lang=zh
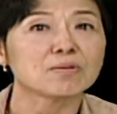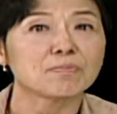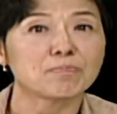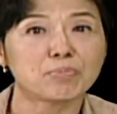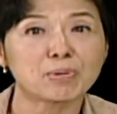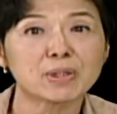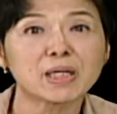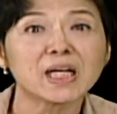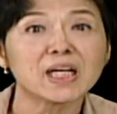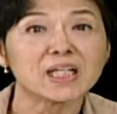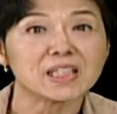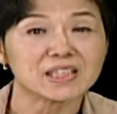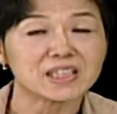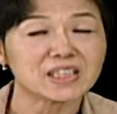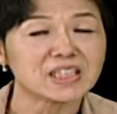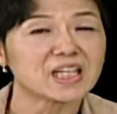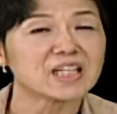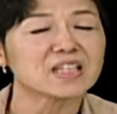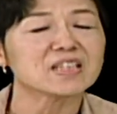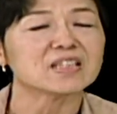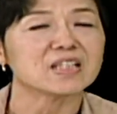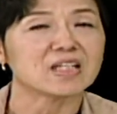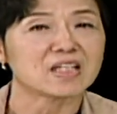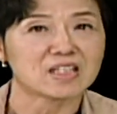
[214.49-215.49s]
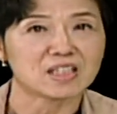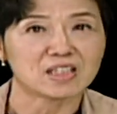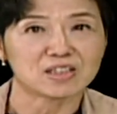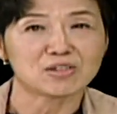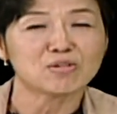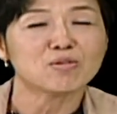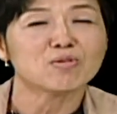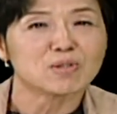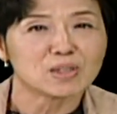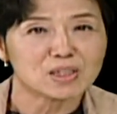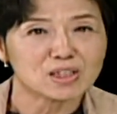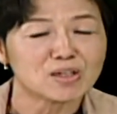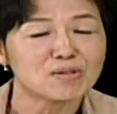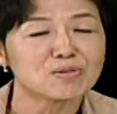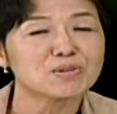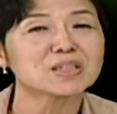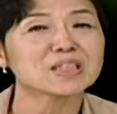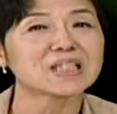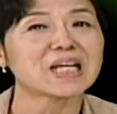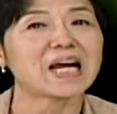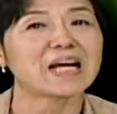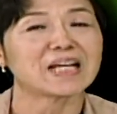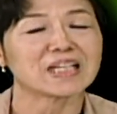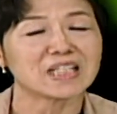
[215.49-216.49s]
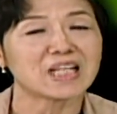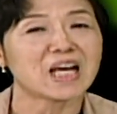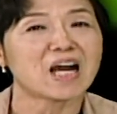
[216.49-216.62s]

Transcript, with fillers: 不可兼得，可是我都想